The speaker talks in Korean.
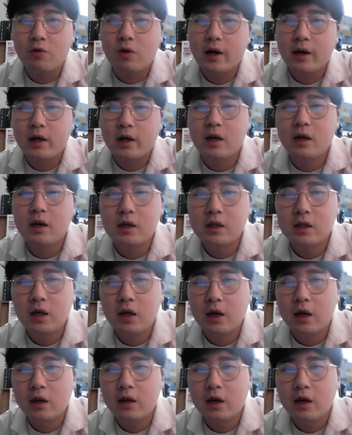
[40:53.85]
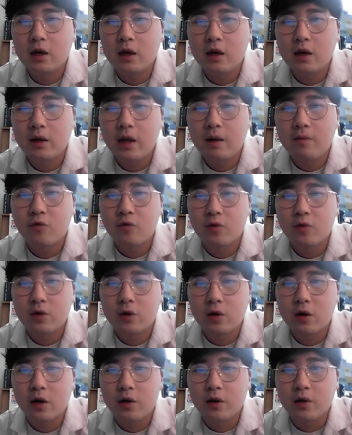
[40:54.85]
과일을 식히하다가 내부로
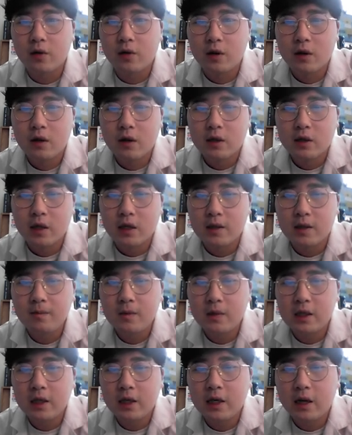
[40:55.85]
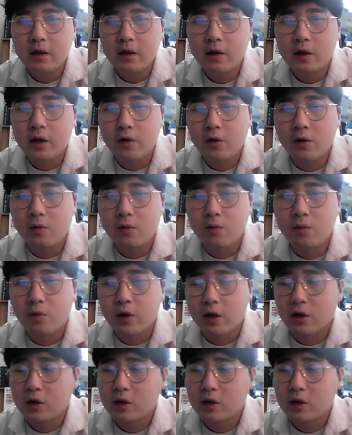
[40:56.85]
들어가서 심식이라는 단어를 보세요.